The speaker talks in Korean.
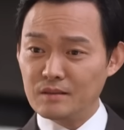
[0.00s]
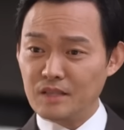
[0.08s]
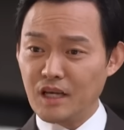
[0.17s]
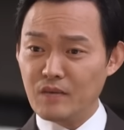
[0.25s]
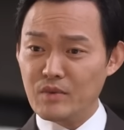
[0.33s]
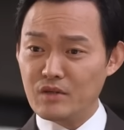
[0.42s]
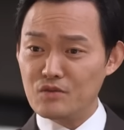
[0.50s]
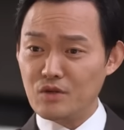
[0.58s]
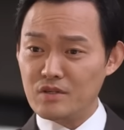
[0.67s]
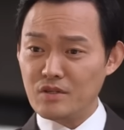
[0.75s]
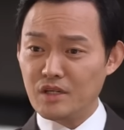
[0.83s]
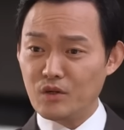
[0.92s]
책임 있는
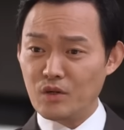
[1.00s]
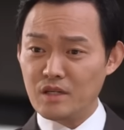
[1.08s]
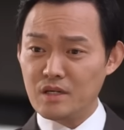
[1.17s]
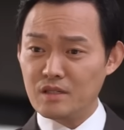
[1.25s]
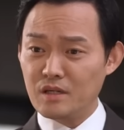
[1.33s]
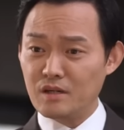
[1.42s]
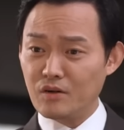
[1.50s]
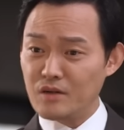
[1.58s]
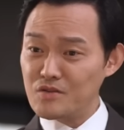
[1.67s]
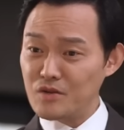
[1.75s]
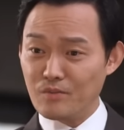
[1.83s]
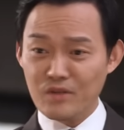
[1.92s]
쪽에서 이혼하자는 얘기
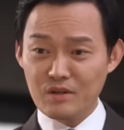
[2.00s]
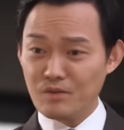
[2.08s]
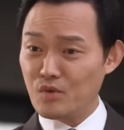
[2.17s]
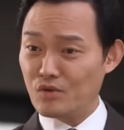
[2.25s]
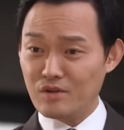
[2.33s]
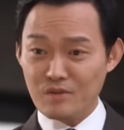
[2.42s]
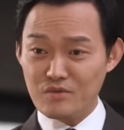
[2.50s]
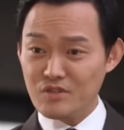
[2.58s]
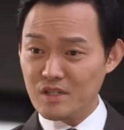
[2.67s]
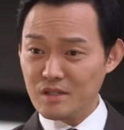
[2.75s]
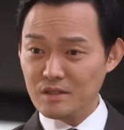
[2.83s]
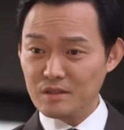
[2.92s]
꺼낼 수 없는 거 모르나 보지?